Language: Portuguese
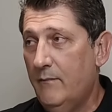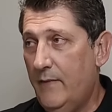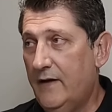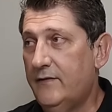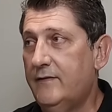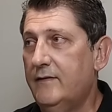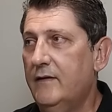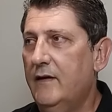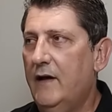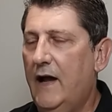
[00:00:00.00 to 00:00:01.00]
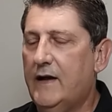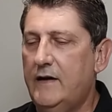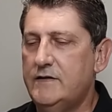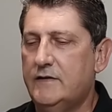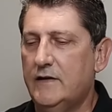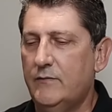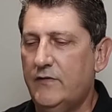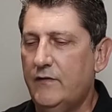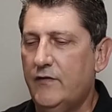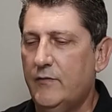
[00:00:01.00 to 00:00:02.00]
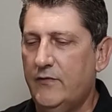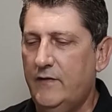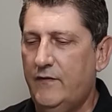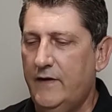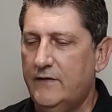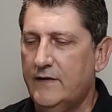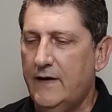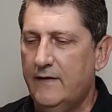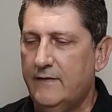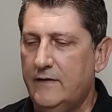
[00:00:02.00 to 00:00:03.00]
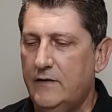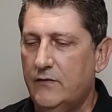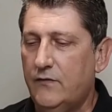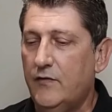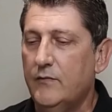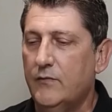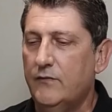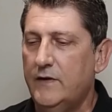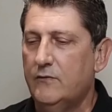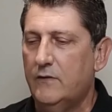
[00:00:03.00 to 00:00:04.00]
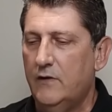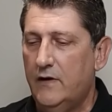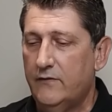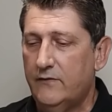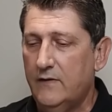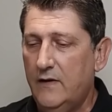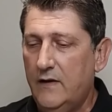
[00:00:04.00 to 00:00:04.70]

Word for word: mas acreditamos e fomos em frente, e, graças a Deus, fomos vitoriosos.